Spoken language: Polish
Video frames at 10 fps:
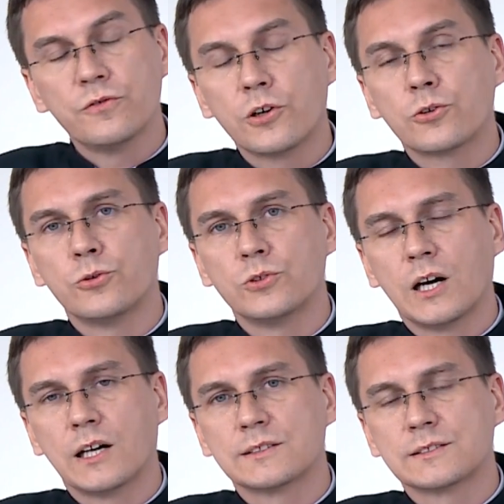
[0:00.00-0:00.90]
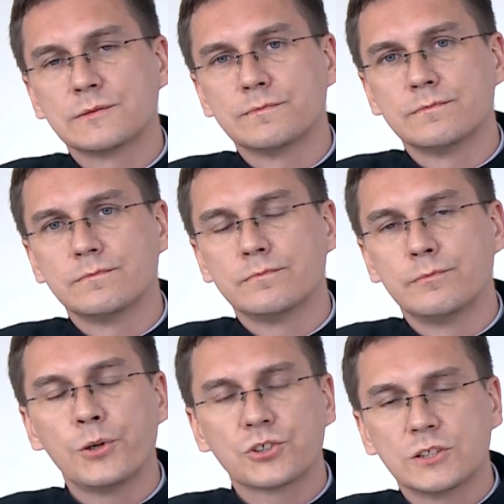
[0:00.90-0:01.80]
wokół nas,
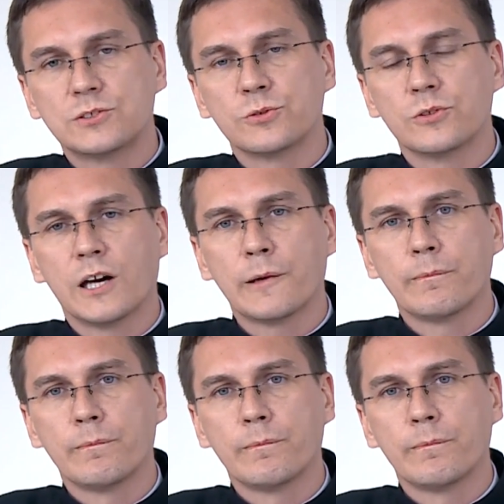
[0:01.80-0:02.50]
Boże cuda.